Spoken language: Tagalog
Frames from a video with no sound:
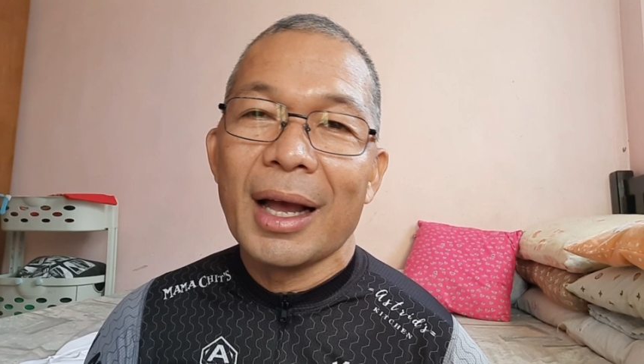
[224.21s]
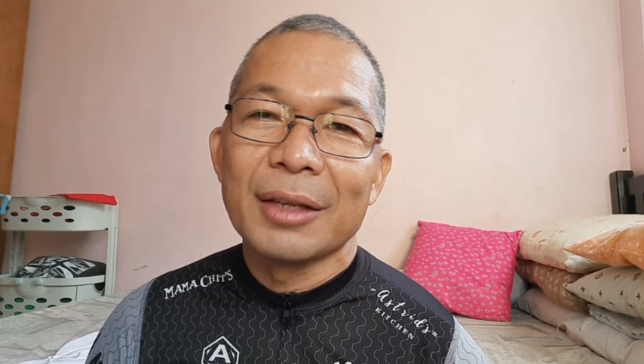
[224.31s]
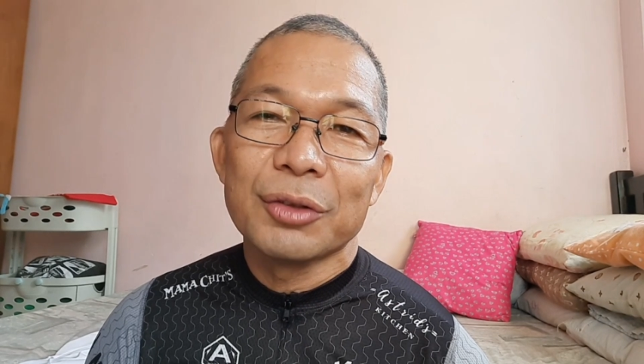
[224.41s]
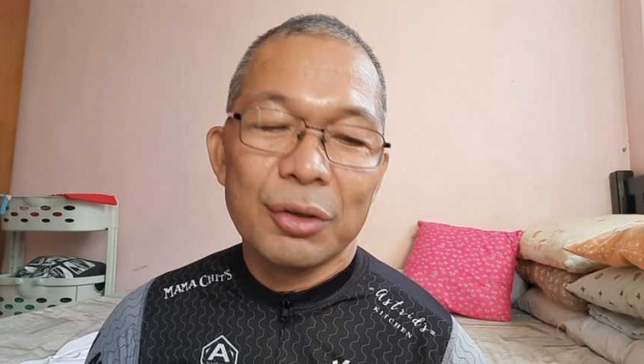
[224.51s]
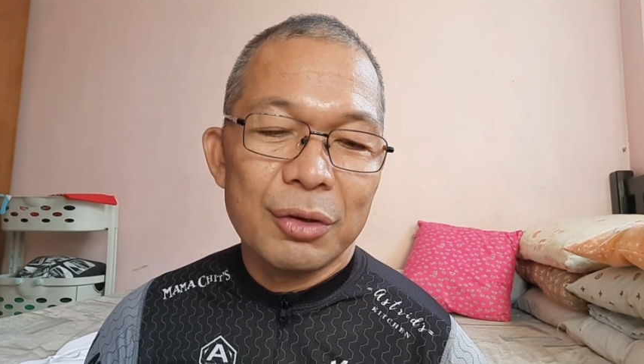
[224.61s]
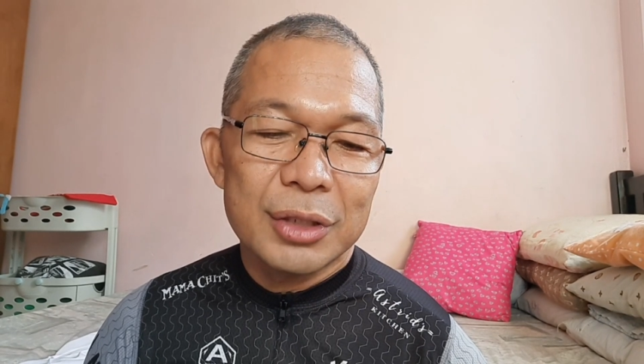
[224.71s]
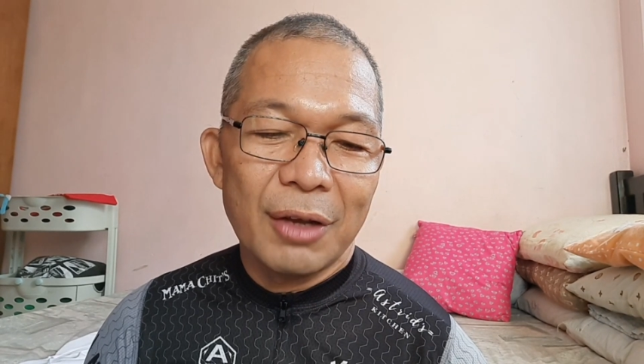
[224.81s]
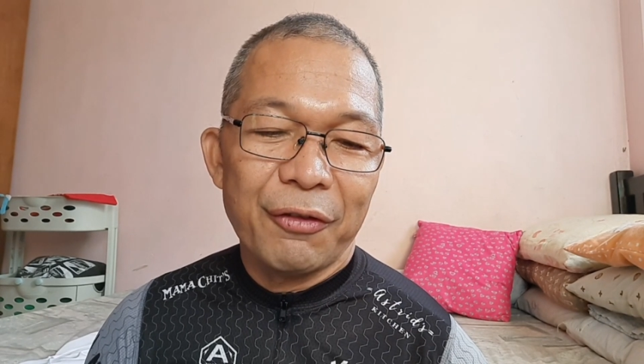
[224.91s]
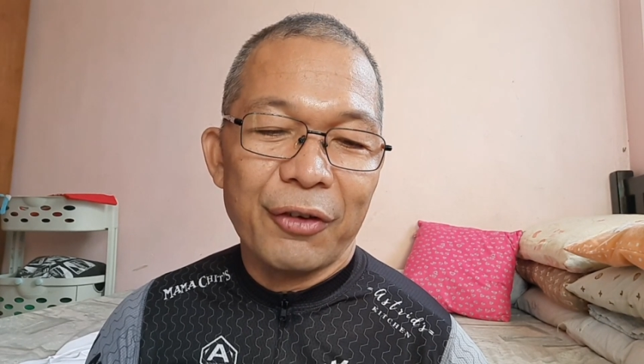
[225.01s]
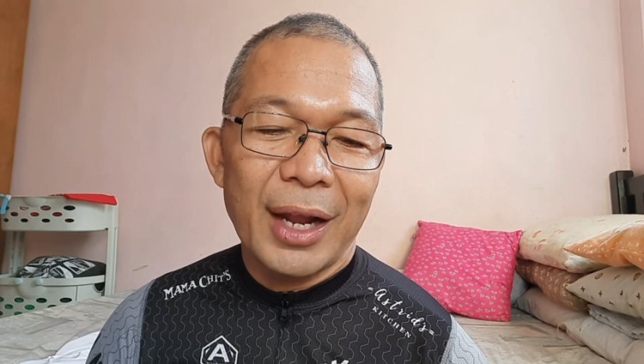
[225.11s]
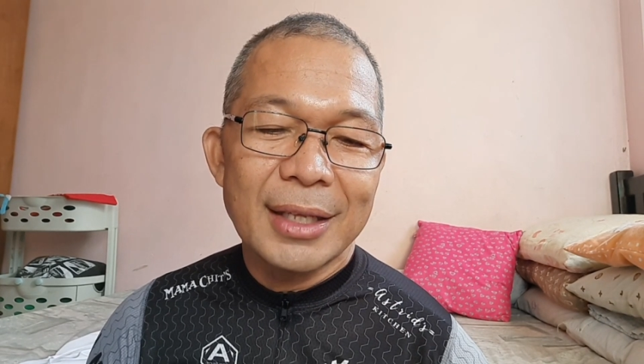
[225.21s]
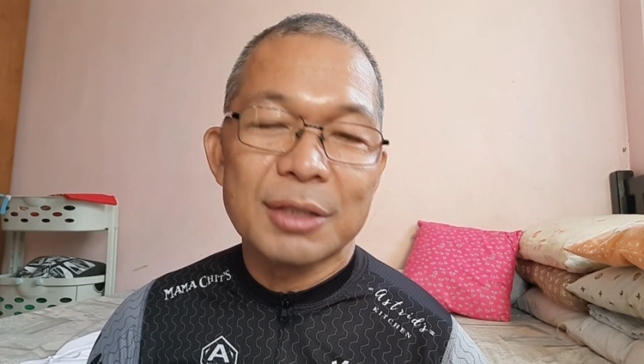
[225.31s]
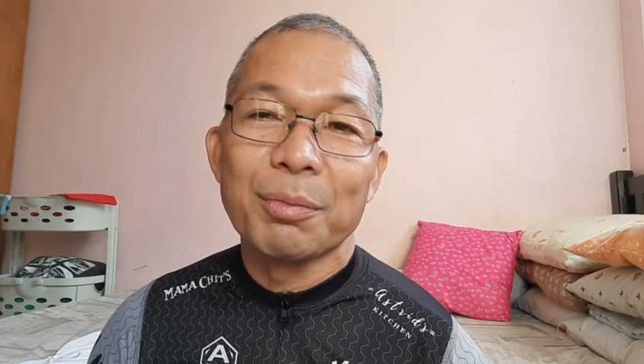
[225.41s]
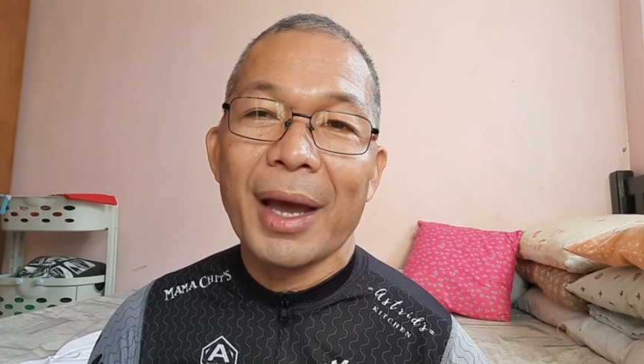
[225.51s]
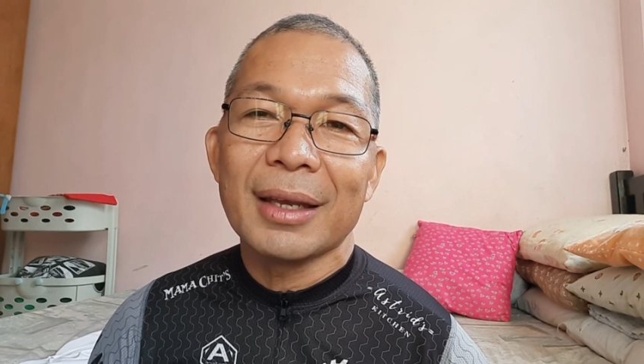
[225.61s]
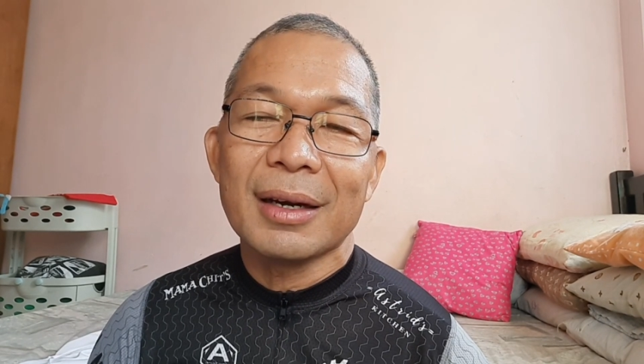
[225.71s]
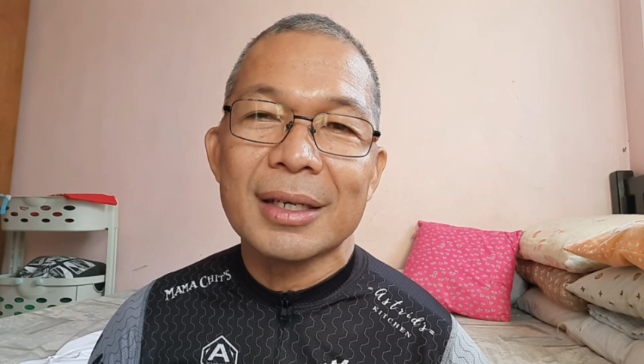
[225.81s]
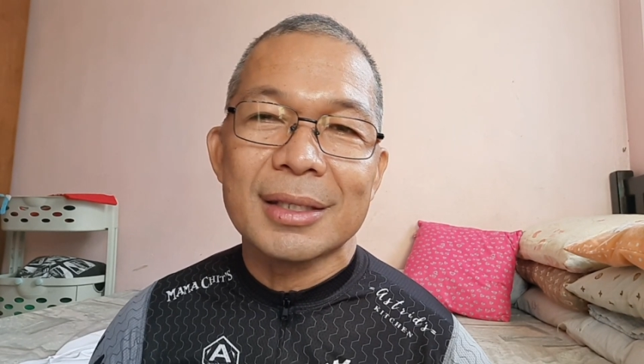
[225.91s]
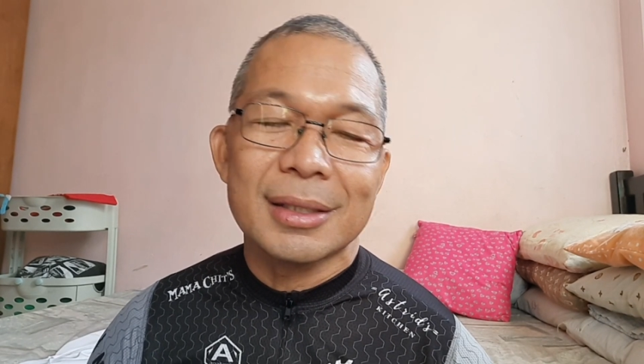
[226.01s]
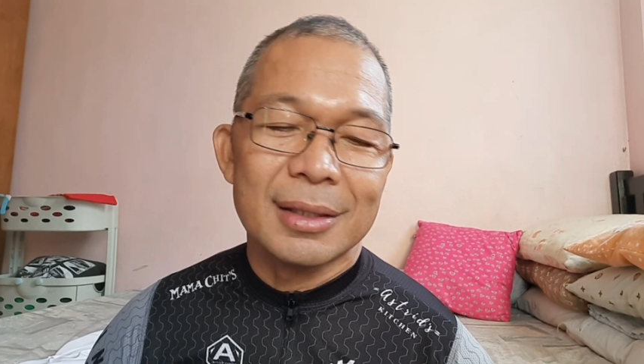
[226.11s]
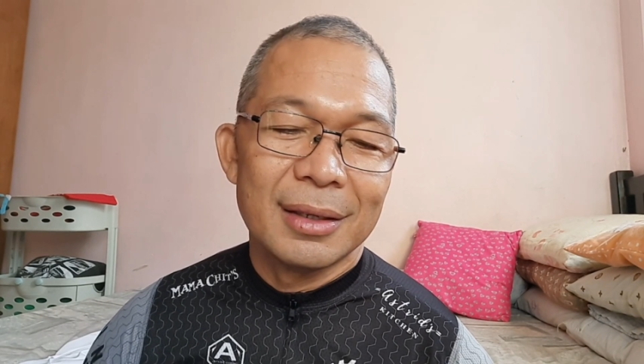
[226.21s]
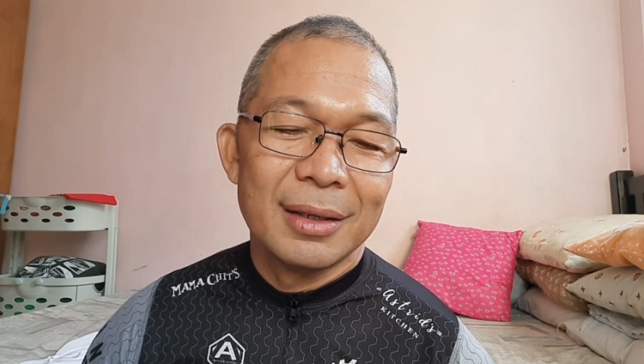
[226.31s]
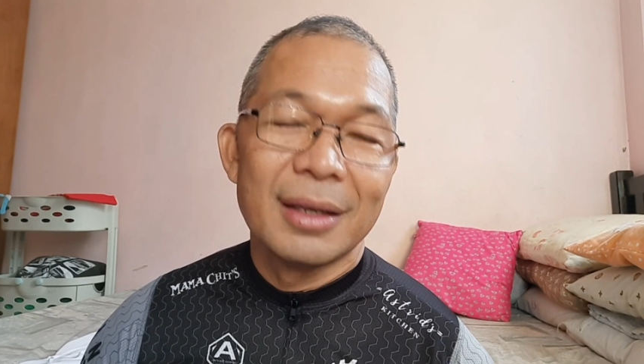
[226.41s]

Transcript: ano to, sa France Bikers.